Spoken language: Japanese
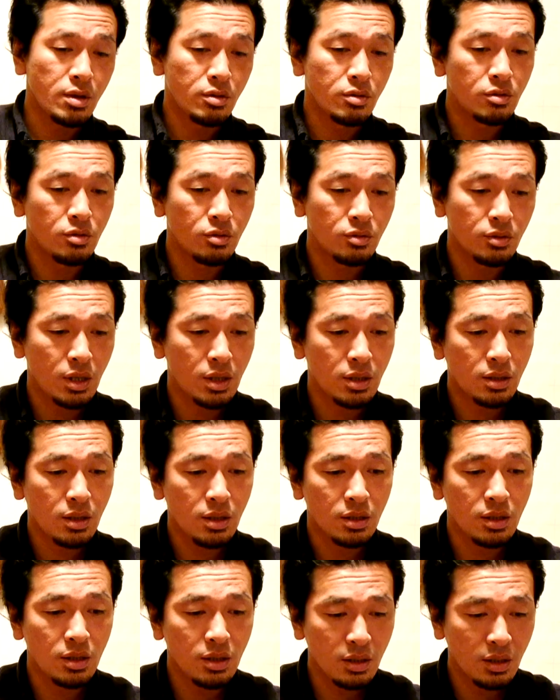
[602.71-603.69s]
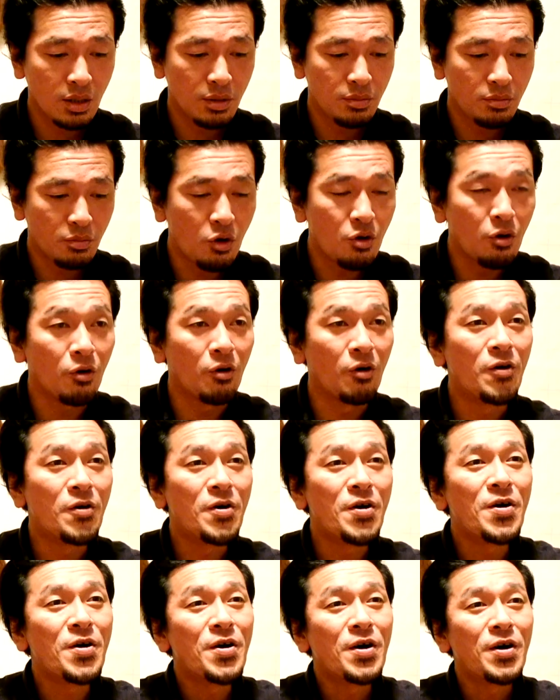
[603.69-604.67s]
状態で人間も、
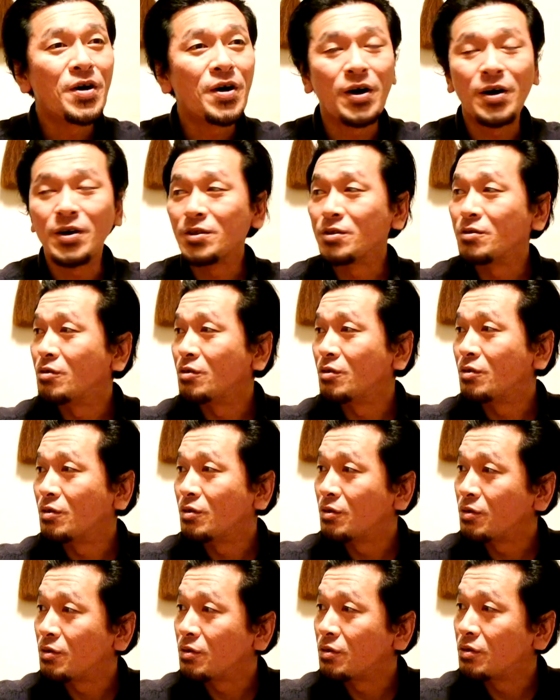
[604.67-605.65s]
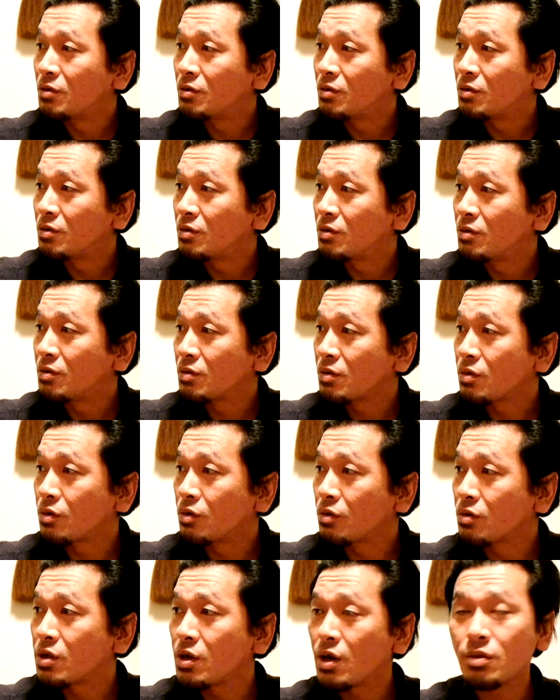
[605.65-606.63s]
あのー、過ご
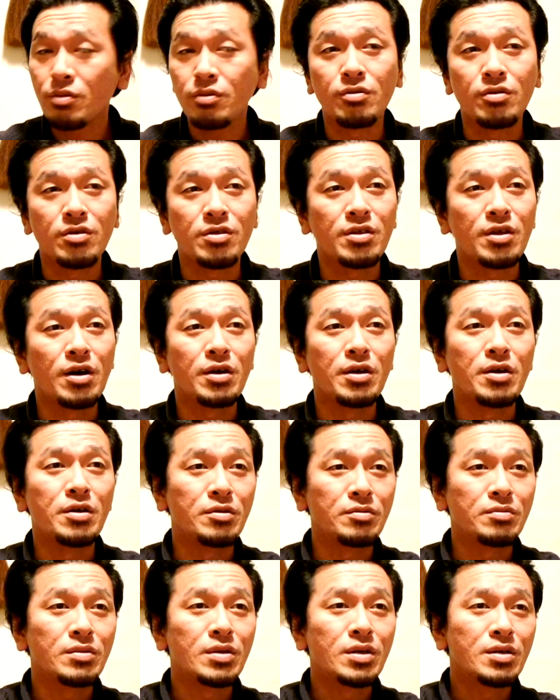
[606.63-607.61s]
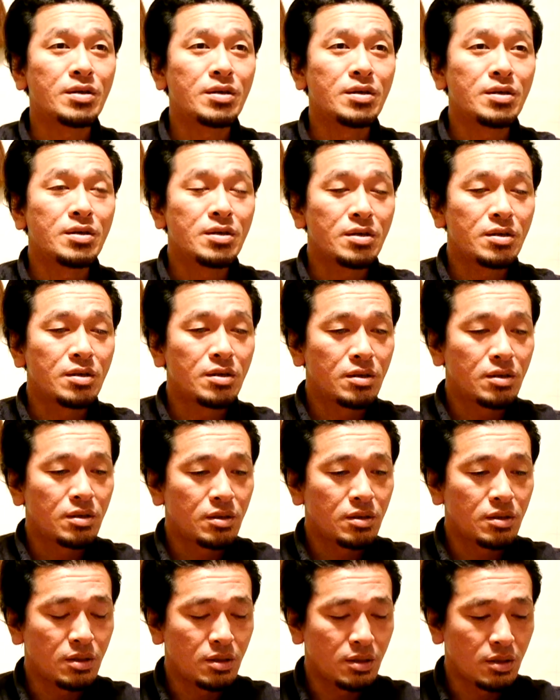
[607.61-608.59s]
しやすくしてあげる。
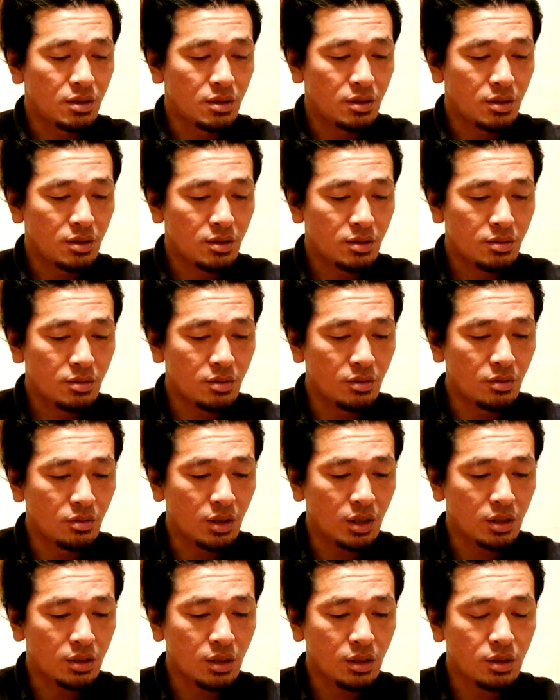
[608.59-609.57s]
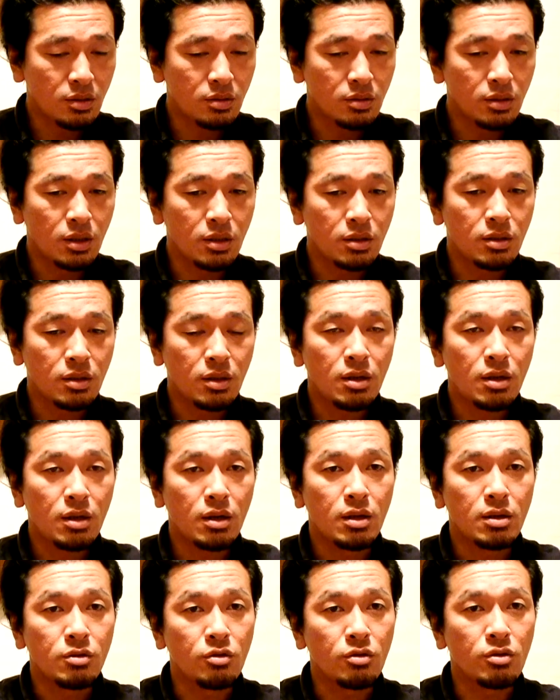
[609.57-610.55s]
えー、湿度が高くなった
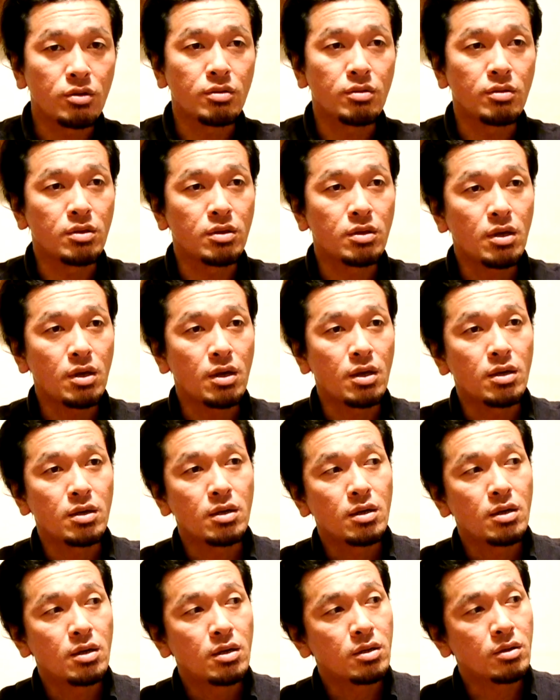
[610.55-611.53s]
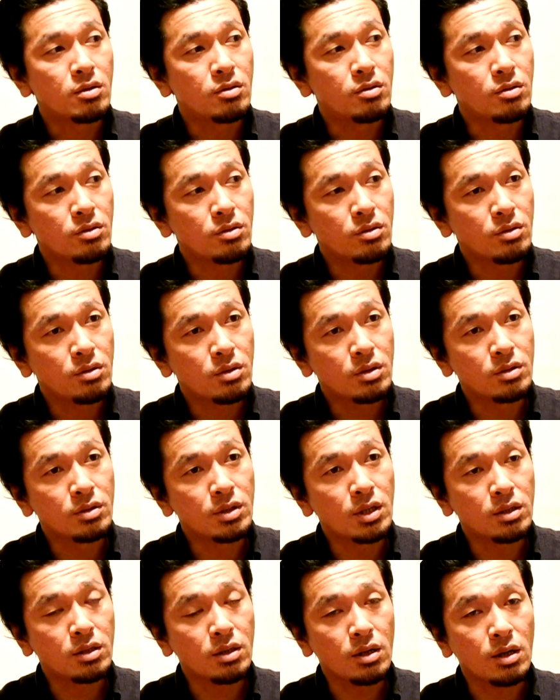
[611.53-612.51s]
ら除湿して低く
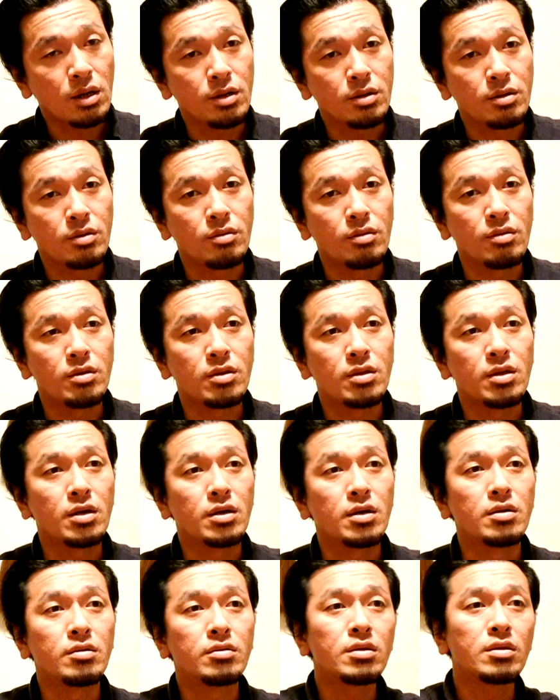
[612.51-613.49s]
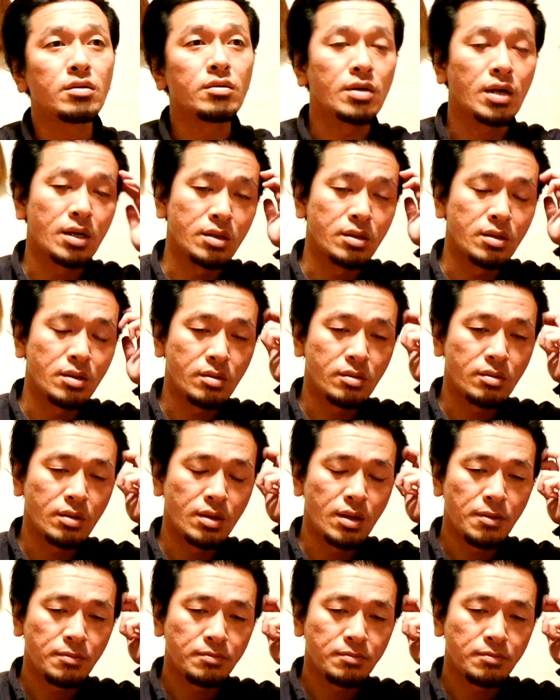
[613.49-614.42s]
なったら加湿してあげるっていう感じですね。